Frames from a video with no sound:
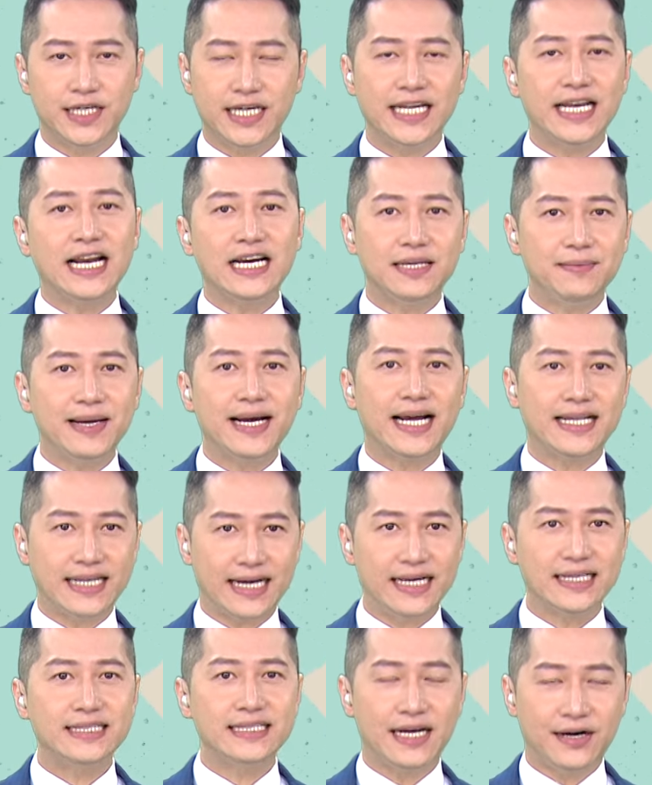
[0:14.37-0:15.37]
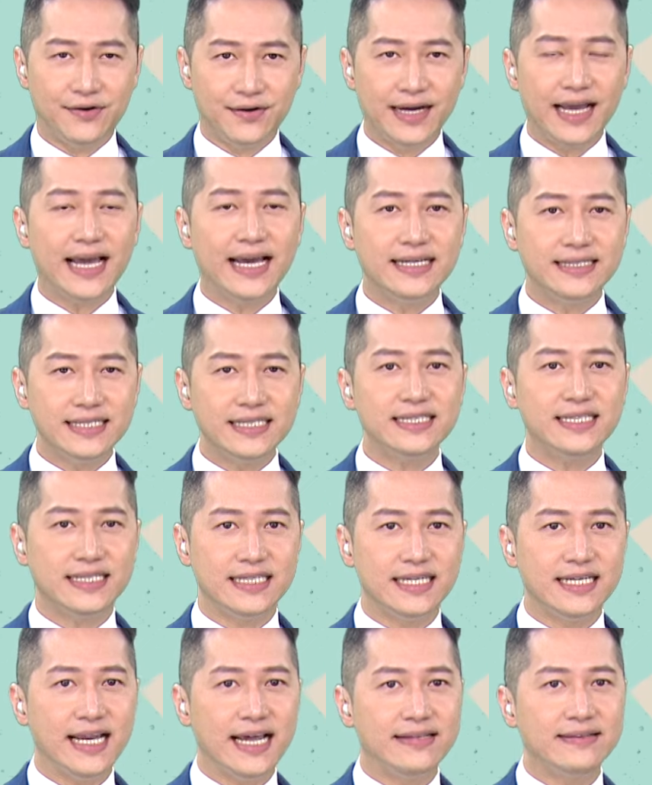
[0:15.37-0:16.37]
今仔日要甲大家小解，这一
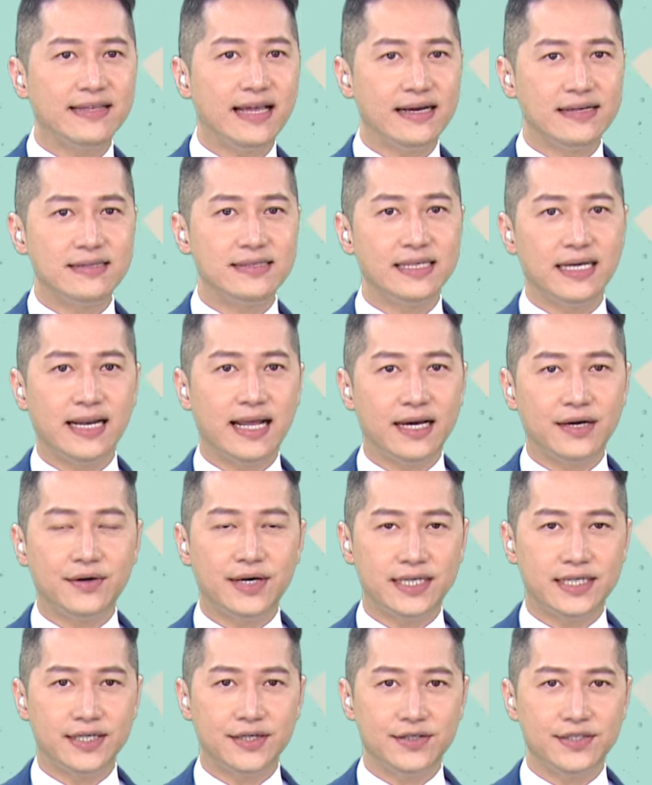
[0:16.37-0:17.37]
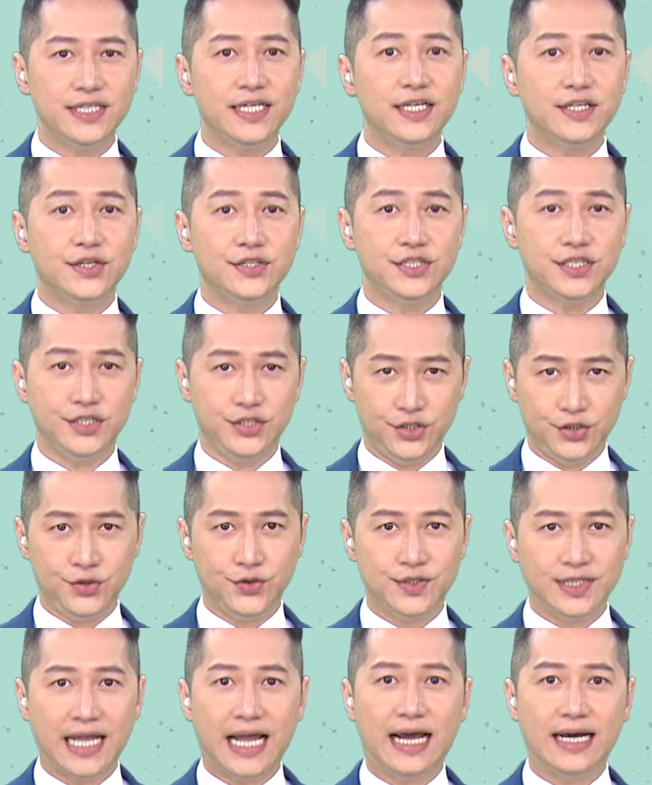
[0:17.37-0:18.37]
日咱同齐来看到，这就是
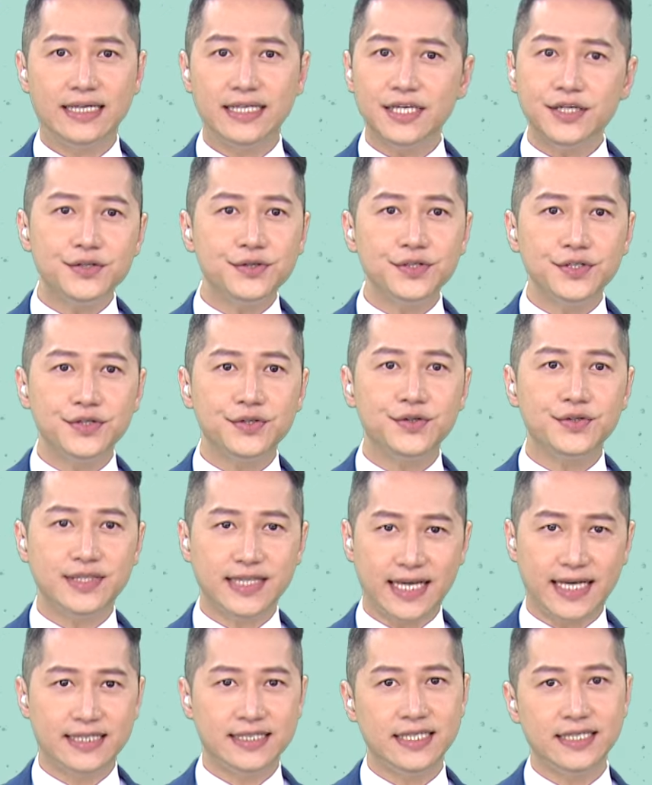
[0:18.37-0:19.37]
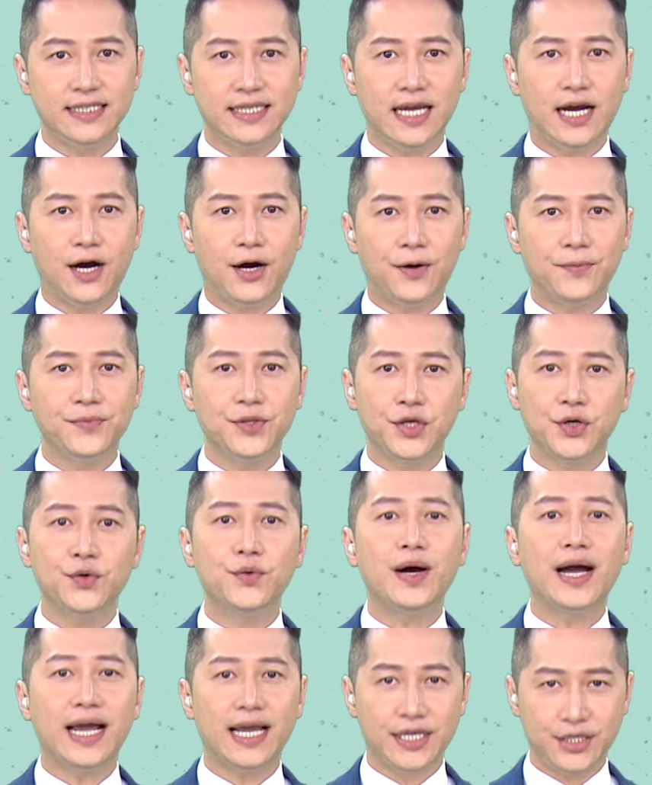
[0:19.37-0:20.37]
幽，读幽幽第七条，
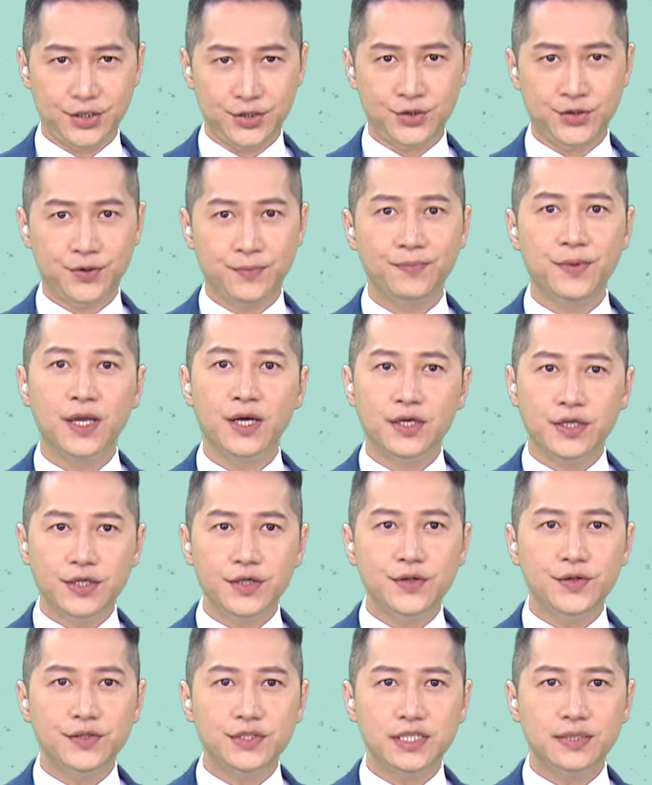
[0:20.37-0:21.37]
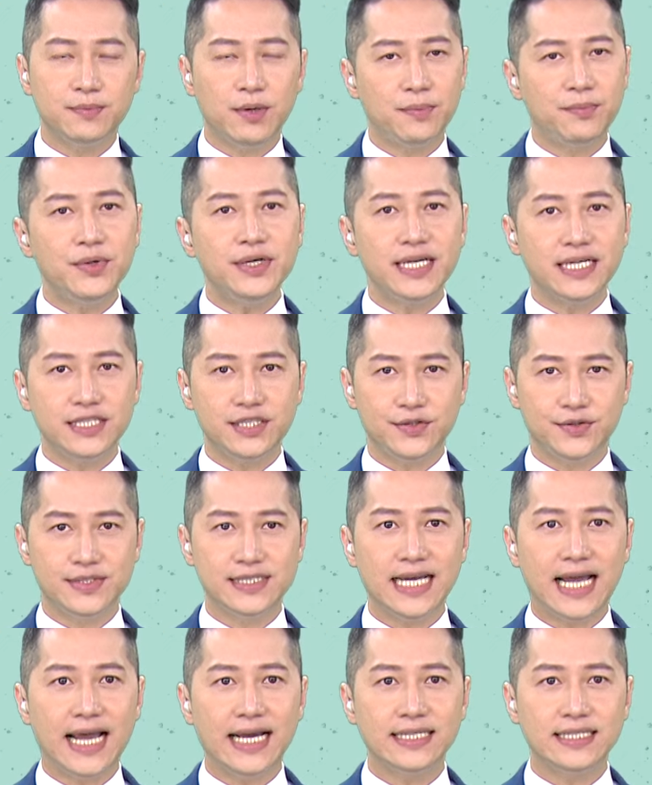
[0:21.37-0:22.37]
幽啊幽，幽是木本的树
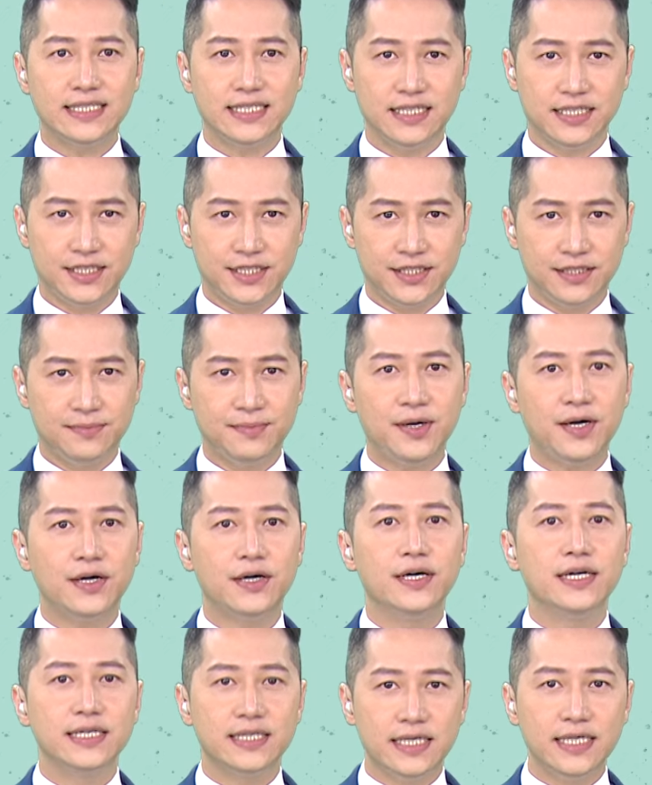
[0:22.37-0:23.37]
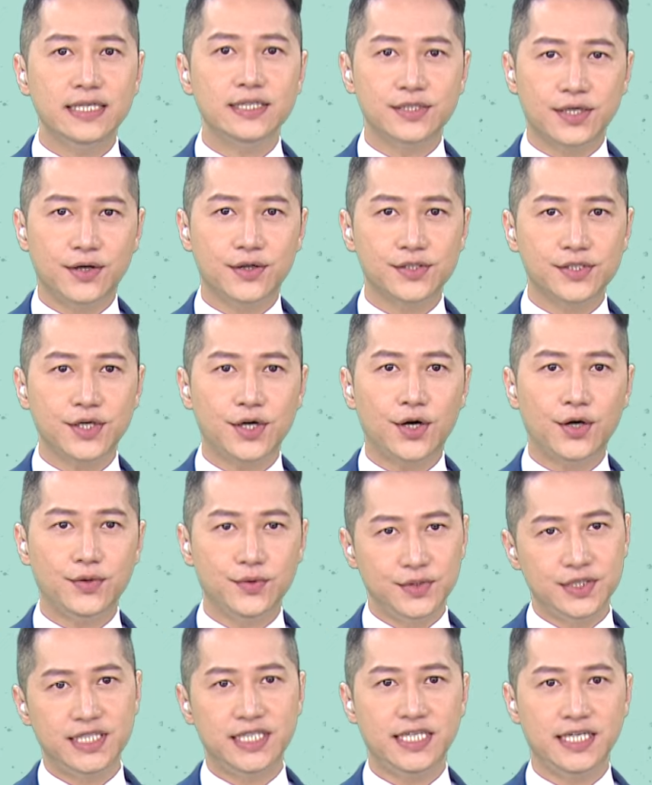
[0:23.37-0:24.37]
栽，是乔木，枝粗粗
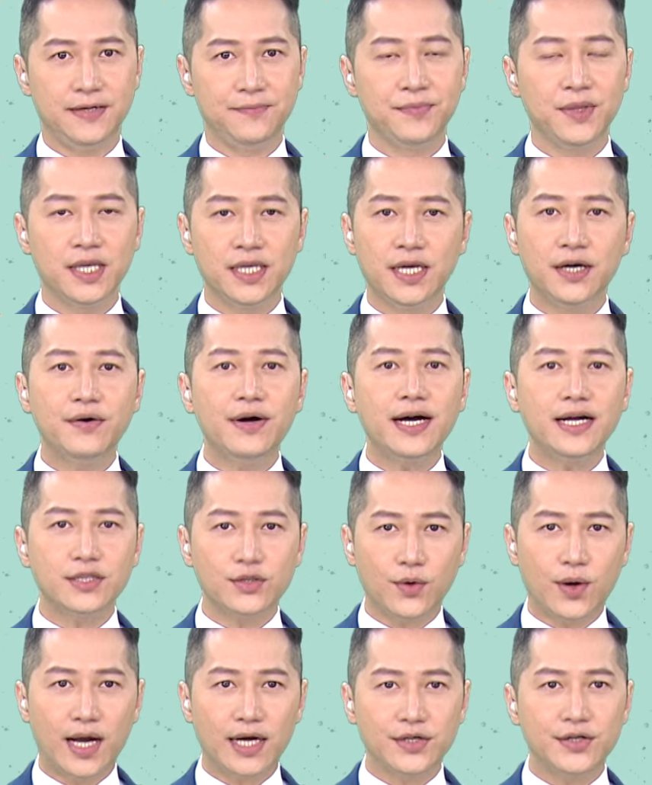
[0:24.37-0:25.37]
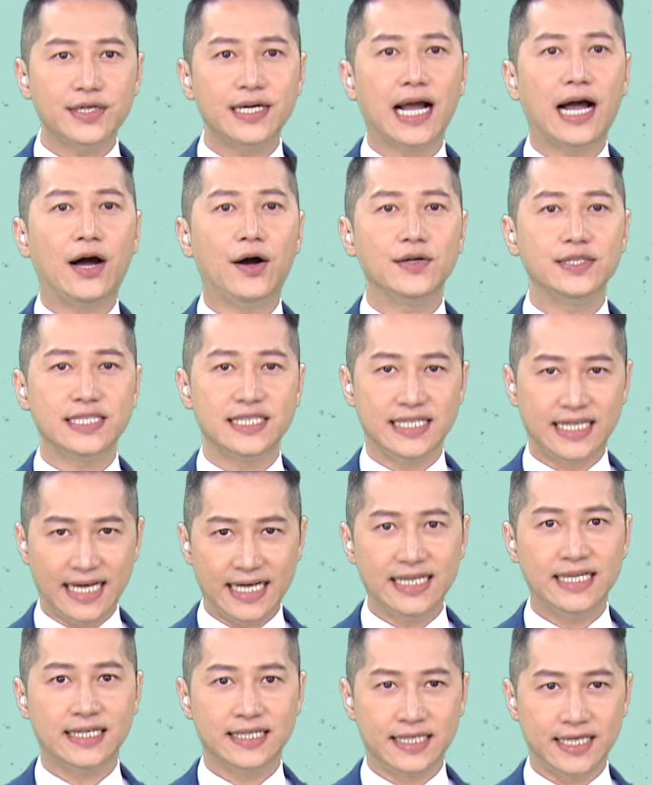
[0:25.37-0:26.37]
有刺，叶啊大个高，是
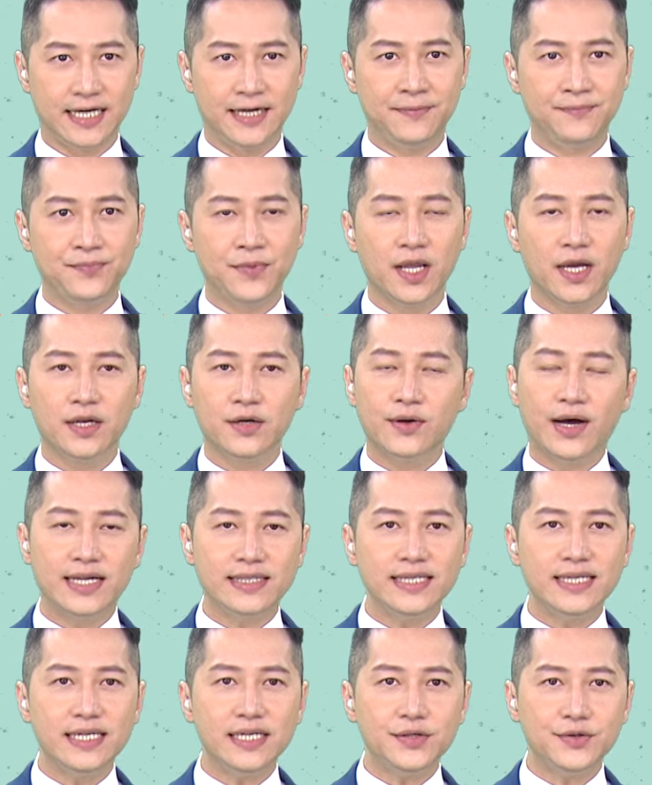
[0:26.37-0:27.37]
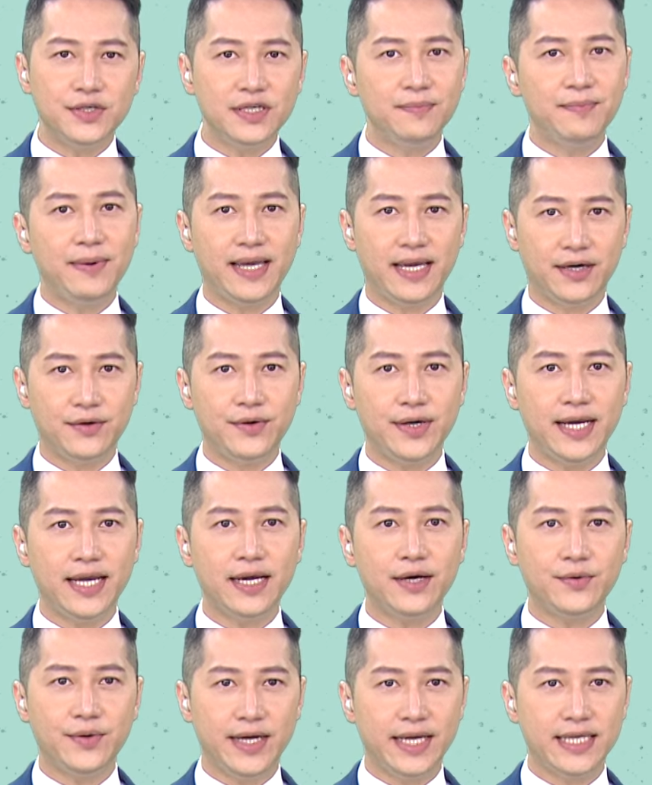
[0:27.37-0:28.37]
鸡卵形，大体开白花，
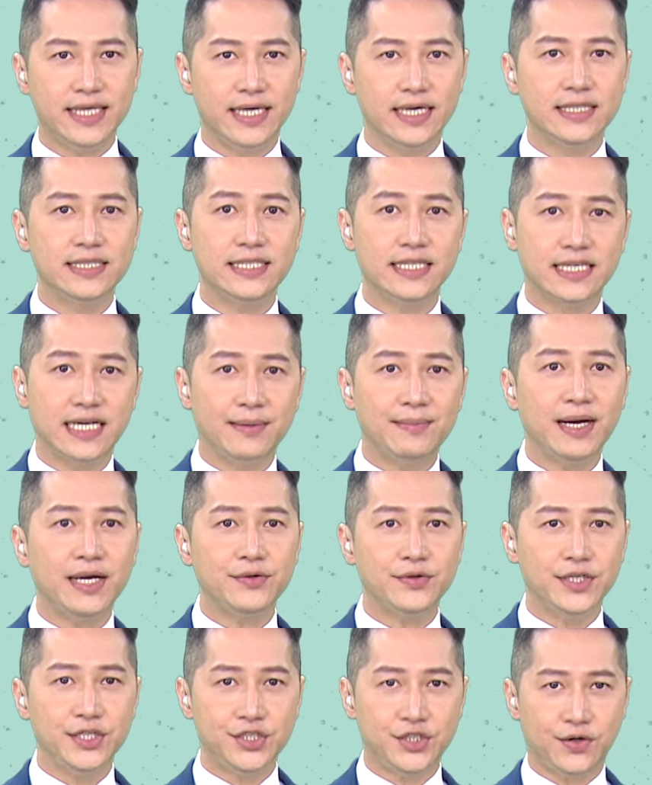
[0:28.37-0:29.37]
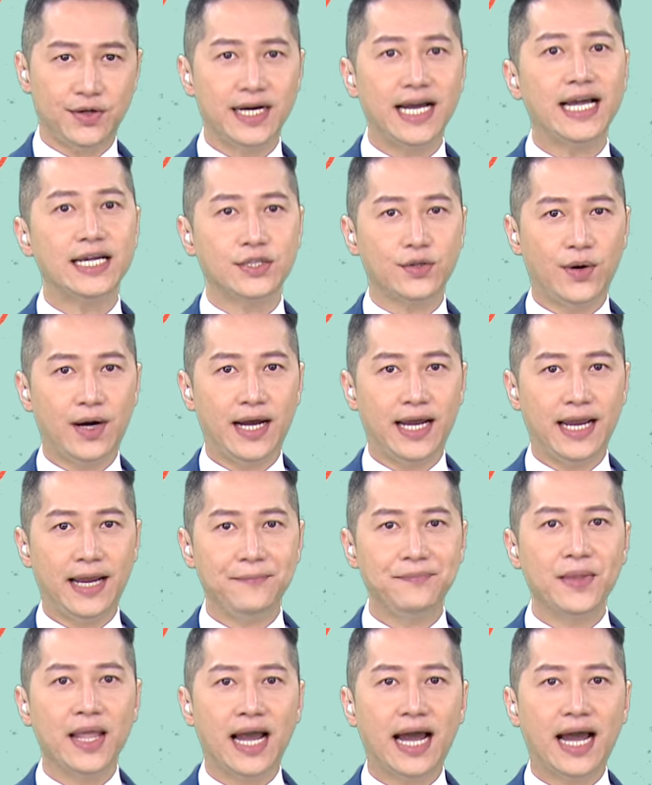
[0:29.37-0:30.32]
花形是柑仔类上介大的。